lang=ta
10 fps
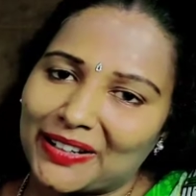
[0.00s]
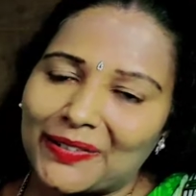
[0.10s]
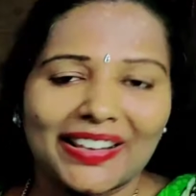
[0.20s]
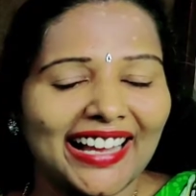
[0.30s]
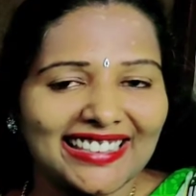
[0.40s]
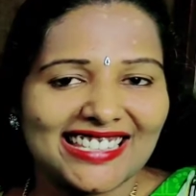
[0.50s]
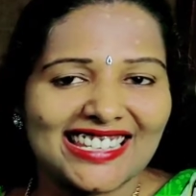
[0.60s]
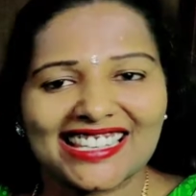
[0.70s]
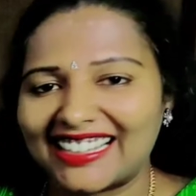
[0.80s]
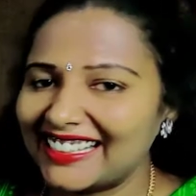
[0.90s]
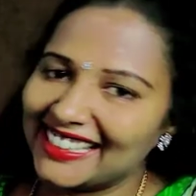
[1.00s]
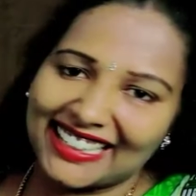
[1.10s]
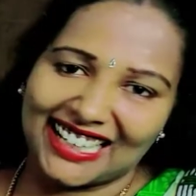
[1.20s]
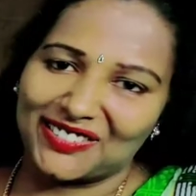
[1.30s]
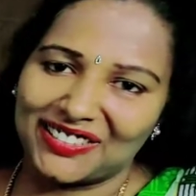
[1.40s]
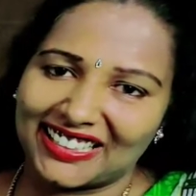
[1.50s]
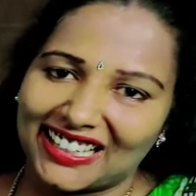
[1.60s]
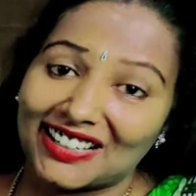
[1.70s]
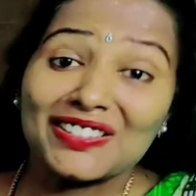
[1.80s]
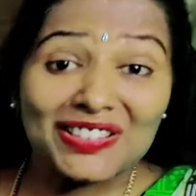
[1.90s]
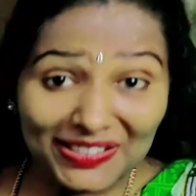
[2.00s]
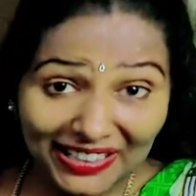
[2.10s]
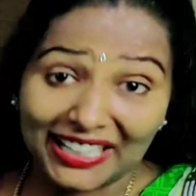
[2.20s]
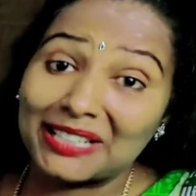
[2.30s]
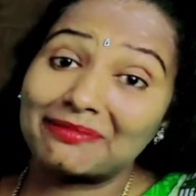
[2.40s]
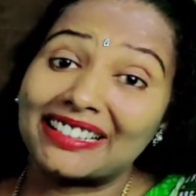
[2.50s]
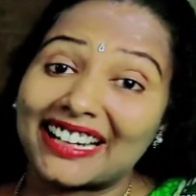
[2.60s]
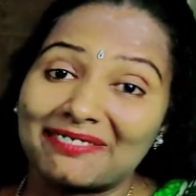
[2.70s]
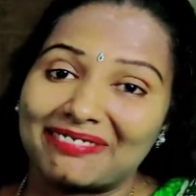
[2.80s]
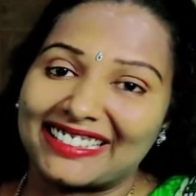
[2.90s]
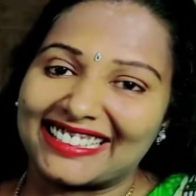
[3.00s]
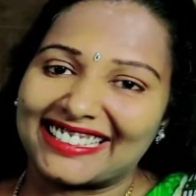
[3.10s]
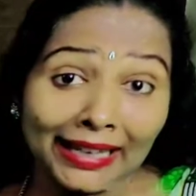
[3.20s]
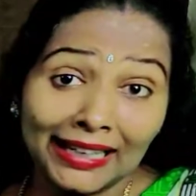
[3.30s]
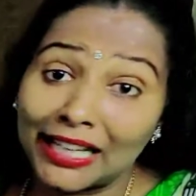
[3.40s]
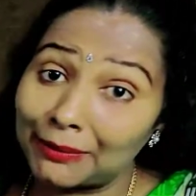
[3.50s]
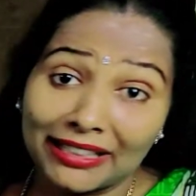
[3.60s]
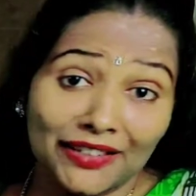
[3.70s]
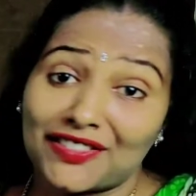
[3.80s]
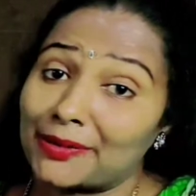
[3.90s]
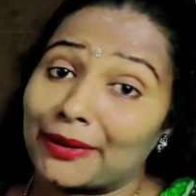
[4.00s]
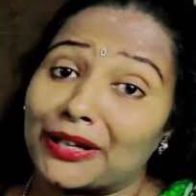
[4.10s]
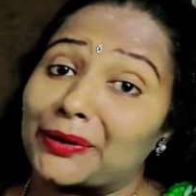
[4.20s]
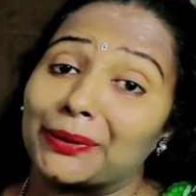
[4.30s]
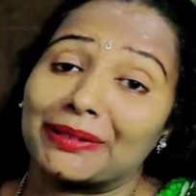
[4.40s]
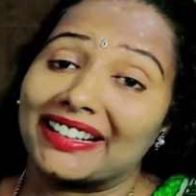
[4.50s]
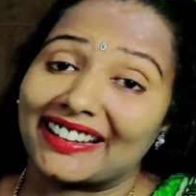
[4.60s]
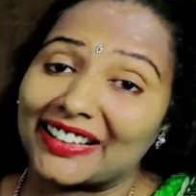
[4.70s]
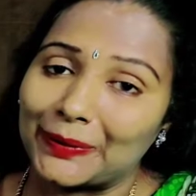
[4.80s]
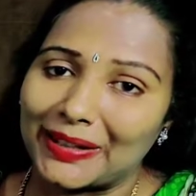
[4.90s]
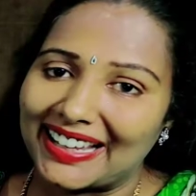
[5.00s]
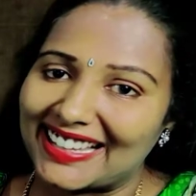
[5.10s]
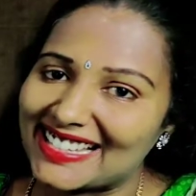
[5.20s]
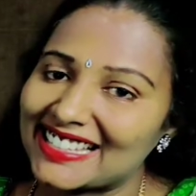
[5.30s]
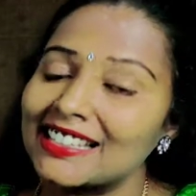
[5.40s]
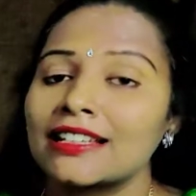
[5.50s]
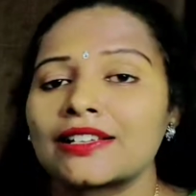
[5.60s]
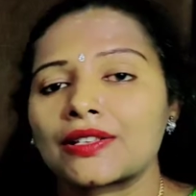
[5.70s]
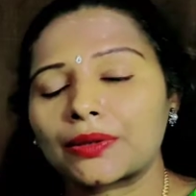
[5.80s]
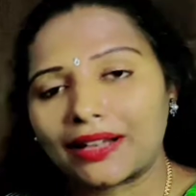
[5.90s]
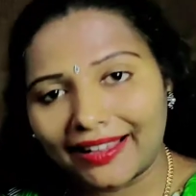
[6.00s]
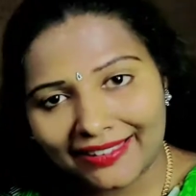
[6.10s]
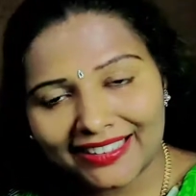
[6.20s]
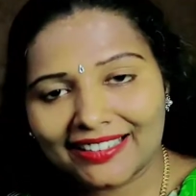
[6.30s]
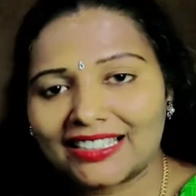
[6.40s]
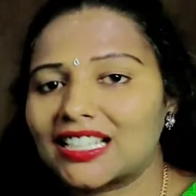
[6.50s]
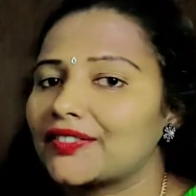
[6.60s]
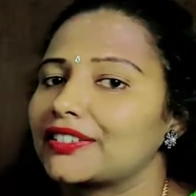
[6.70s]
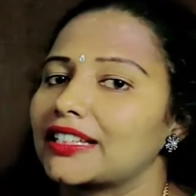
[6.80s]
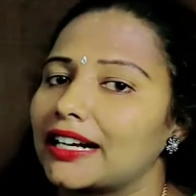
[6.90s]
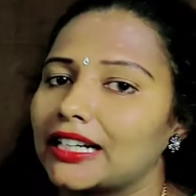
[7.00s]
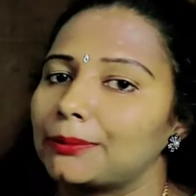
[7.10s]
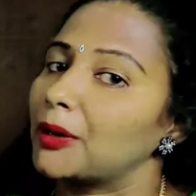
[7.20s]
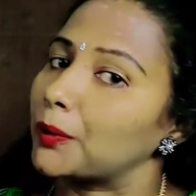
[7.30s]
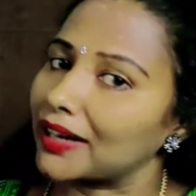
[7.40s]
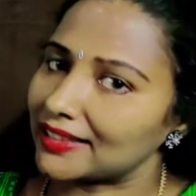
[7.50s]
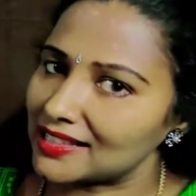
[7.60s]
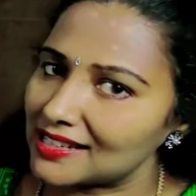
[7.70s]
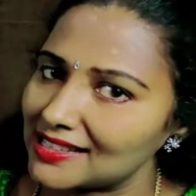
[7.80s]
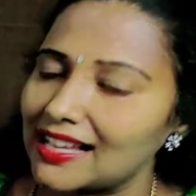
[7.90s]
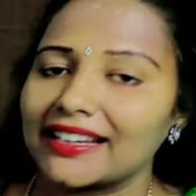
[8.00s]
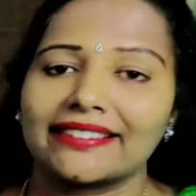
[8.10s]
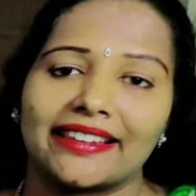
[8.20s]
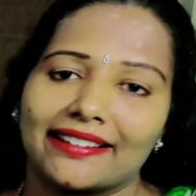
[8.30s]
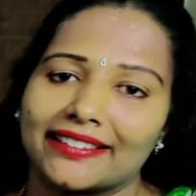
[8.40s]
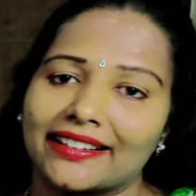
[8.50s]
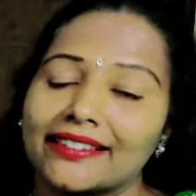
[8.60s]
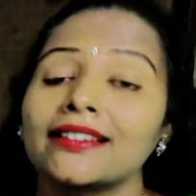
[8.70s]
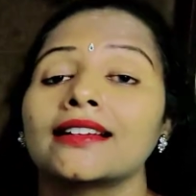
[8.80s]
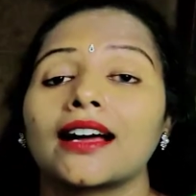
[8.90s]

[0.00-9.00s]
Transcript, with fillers: பெறக்கூடிய அட்ஜஸ்டர் சாலி நீங்களாகவும் இருக்கலாம் ஸோ கண்டிப்பாக ட்ரை பண்ணுங்கள் எல்லாருமே கிஃப்ட்ஸ் பெறணும் அப்படின்றத என்னுடைய ஆசை ஸோ நான் இதிலிருந்து நான் வந்து கண்டிப்பாக ஒரு அட்ஜஸ்டர் சாலியை தேர்ந்தெடுத்து